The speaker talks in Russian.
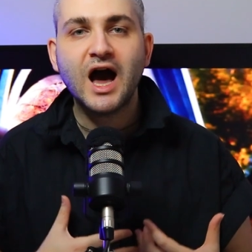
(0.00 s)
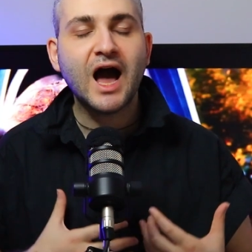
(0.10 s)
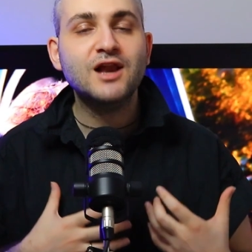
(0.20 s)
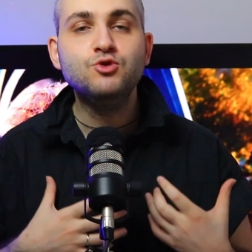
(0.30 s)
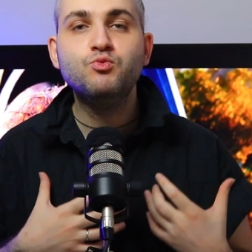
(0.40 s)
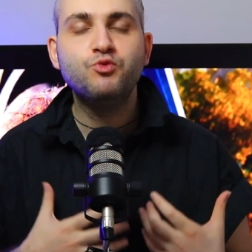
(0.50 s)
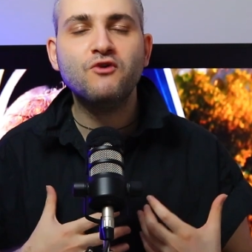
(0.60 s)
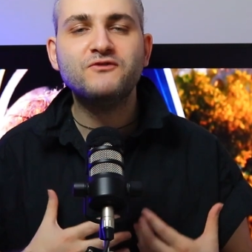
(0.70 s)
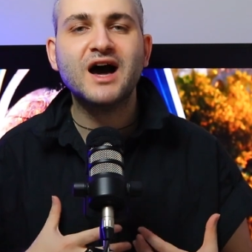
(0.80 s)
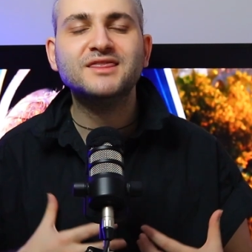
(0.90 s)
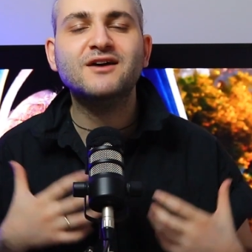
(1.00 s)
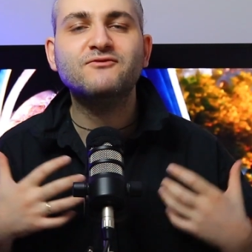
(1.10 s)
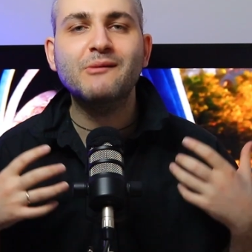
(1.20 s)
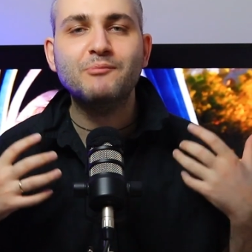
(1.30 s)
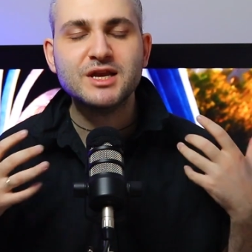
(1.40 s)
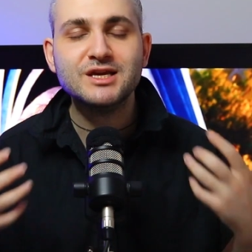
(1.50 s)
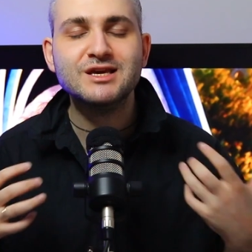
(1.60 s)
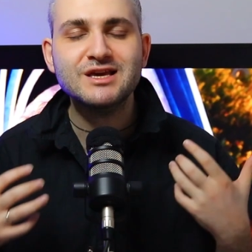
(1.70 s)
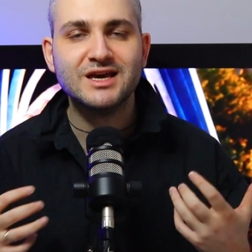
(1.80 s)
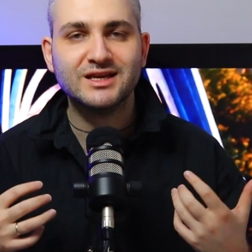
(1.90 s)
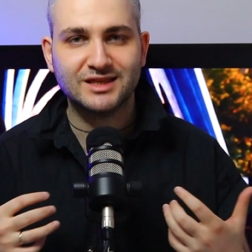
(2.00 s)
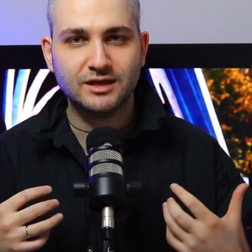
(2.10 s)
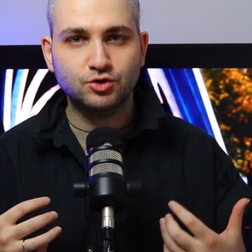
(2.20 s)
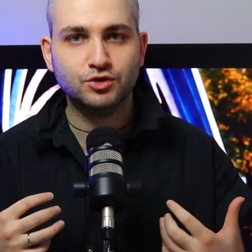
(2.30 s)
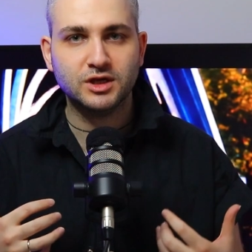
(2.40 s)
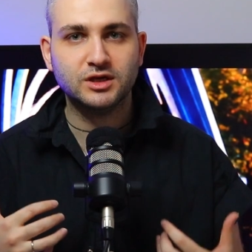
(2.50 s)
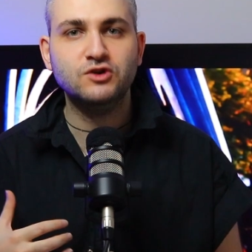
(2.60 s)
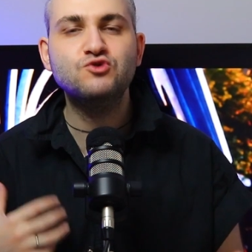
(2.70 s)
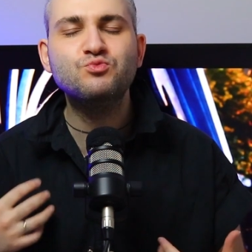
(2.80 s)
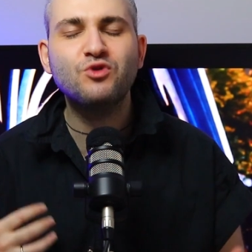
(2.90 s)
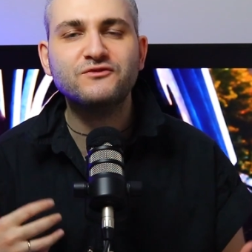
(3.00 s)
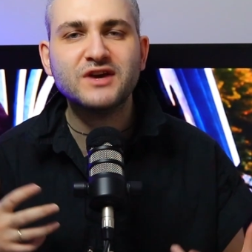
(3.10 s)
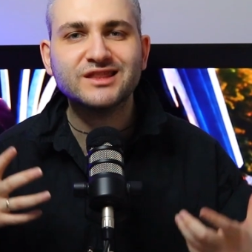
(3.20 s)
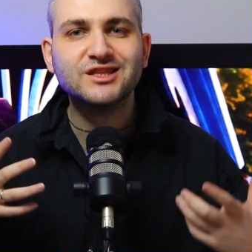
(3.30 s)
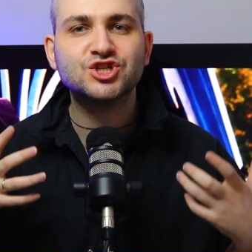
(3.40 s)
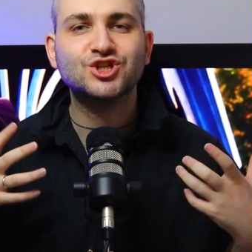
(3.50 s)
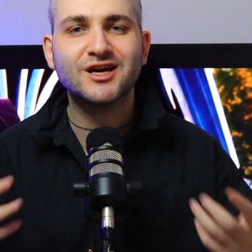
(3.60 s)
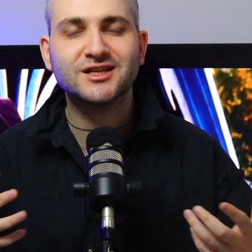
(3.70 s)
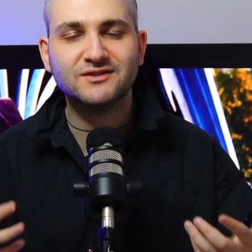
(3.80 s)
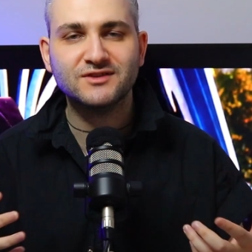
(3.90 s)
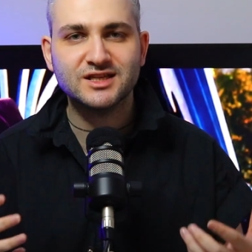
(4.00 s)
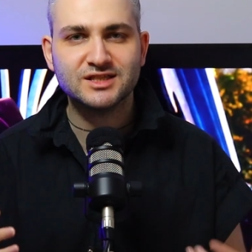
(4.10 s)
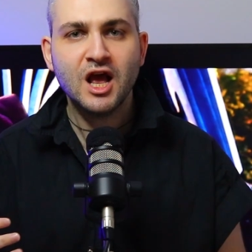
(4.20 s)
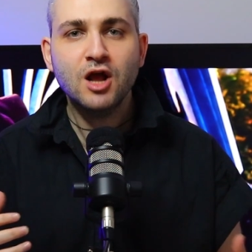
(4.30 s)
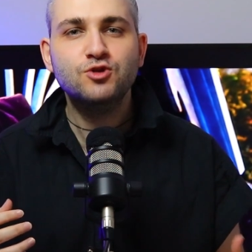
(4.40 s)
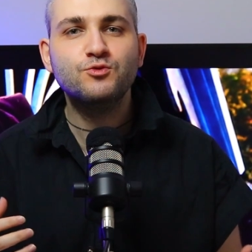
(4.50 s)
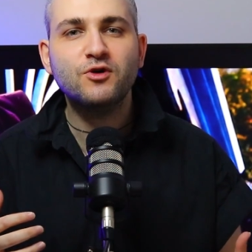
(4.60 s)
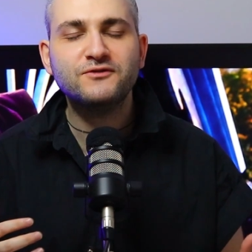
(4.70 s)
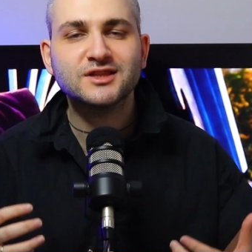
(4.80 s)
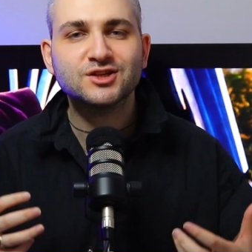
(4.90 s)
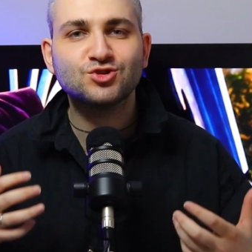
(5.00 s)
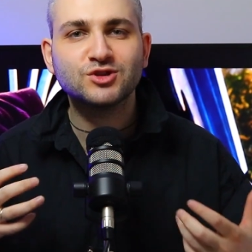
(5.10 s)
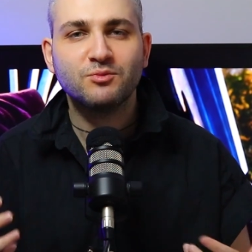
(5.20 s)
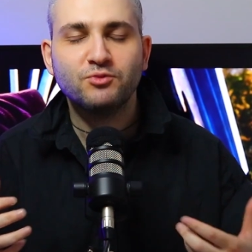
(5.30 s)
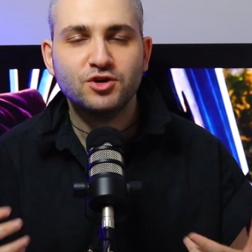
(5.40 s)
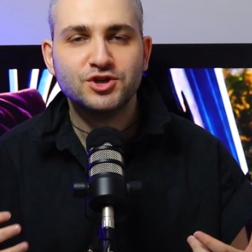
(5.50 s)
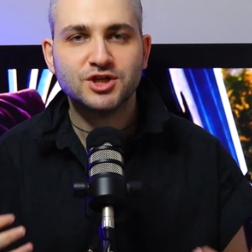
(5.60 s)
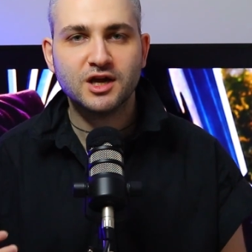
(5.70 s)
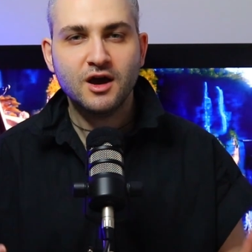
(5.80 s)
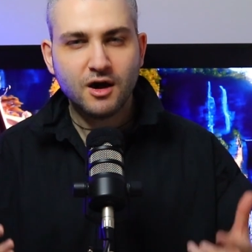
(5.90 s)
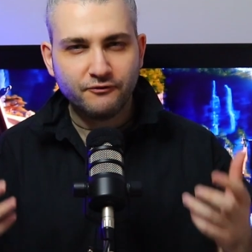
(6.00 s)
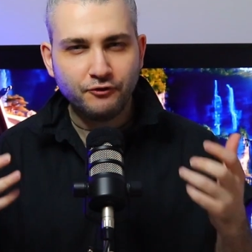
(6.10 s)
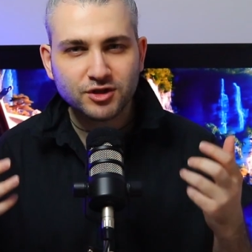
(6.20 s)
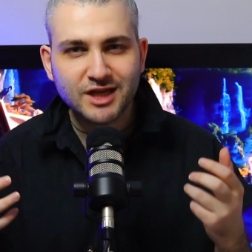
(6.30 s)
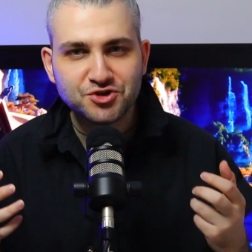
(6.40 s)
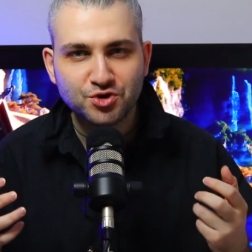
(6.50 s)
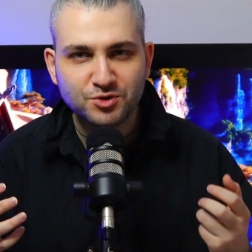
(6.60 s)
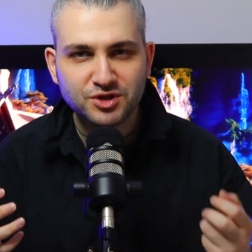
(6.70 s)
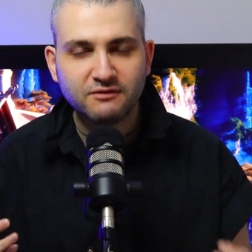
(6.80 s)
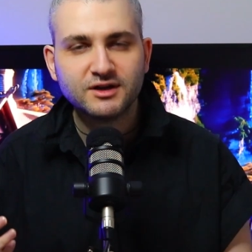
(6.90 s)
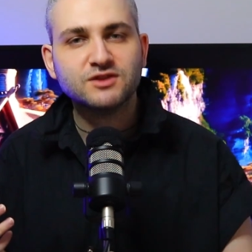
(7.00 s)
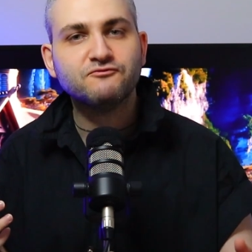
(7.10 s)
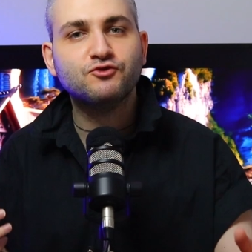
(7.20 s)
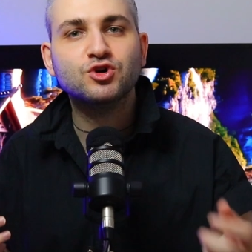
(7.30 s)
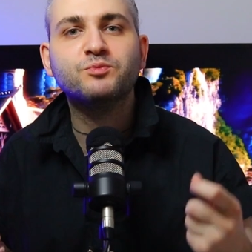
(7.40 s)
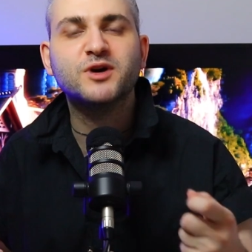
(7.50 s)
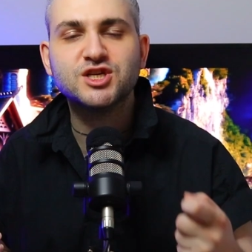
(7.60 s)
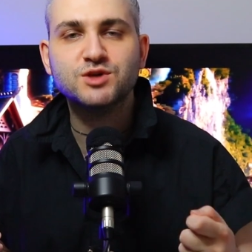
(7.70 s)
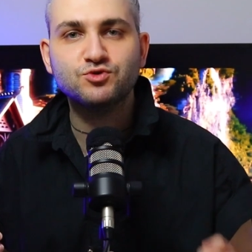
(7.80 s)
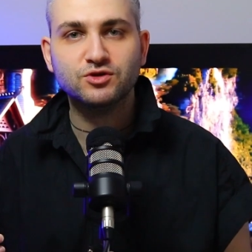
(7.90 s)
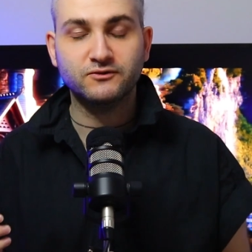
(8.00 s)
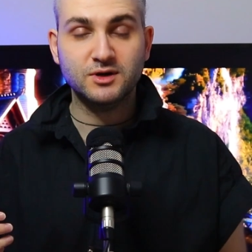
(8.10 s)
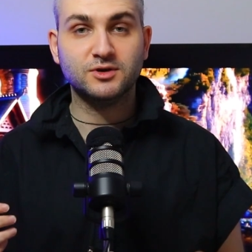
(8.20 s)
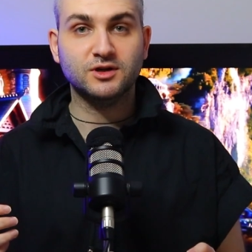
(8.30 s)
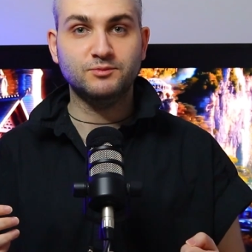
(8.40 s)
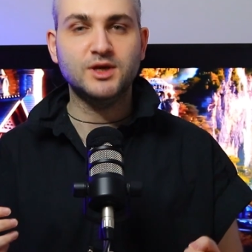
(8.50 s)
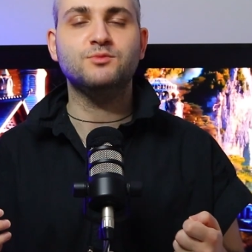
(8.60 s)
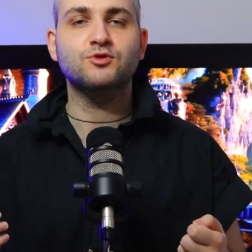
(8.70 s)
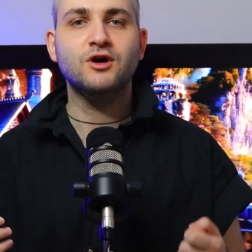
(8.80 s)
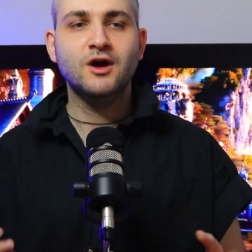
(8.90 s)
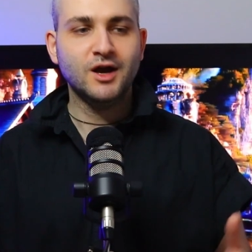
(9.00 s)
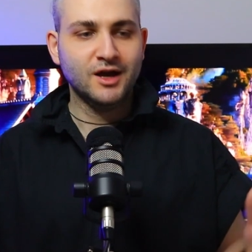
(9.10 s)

А любовь, она вопреки этой логике. Любовь — это жертвенность, любовь — это что-то большее. Вот о чем он говорит, вот почему он выбрал Бильбо.